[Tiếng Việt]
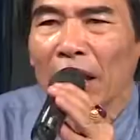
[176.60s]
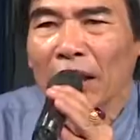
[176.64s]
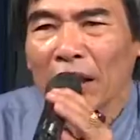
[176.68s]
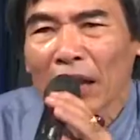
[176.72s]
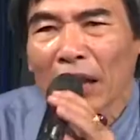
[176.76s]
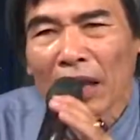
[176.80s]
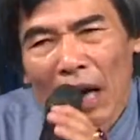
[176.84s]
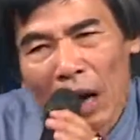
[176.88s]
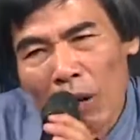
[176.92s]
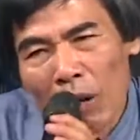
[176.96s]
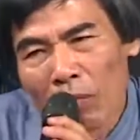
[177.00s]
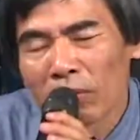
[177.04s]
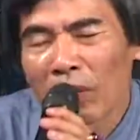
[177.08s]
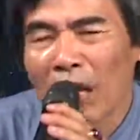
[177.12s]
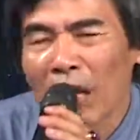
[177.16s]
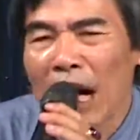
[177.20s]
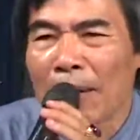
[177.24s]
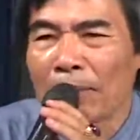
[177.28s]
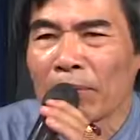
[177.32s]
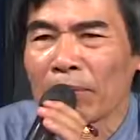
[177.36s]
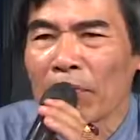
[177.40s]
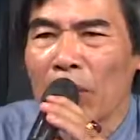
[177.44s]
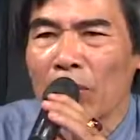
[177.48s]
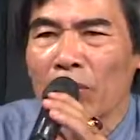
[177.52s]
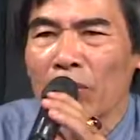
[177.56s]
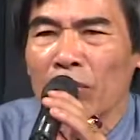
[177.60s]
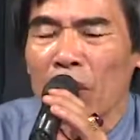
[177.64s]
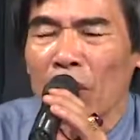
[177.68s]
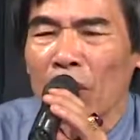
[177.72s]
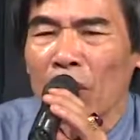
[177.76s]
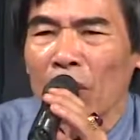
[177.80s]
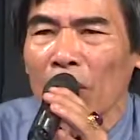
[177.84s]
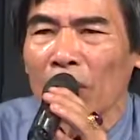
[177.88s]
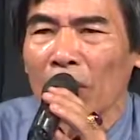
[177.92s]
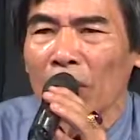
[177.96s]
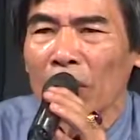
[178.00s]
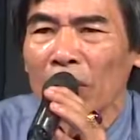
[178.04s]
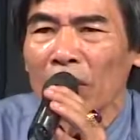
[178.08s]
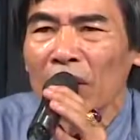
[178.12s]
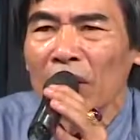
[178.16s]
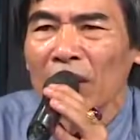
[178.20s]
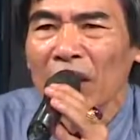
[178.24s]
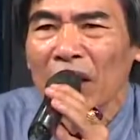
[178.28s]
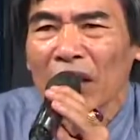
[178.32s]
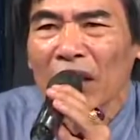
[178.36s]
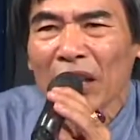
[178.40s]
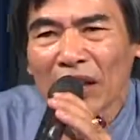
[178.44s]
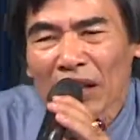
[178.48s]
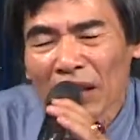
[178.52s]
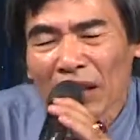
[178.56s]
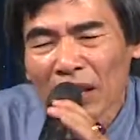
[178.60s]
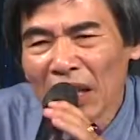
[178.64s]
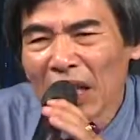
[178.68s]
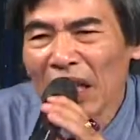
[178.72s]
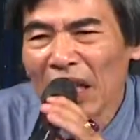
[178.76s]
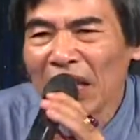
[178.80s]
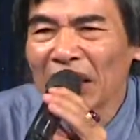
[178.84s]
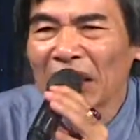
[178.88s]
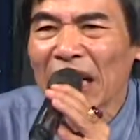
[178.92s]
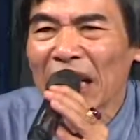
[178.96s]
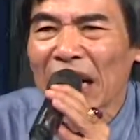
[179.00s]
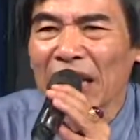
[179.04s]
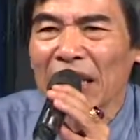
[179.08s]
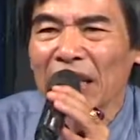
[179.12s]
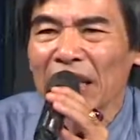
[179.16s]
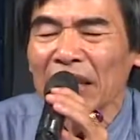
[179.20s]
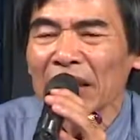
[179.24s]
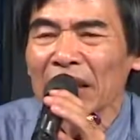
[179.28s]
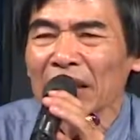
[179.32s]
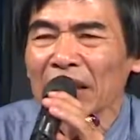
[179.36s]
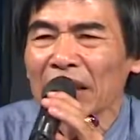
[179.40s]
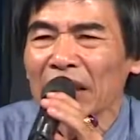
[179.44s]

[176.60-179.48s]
người ta đồng cam cộng khổ, người ta nghiến răng,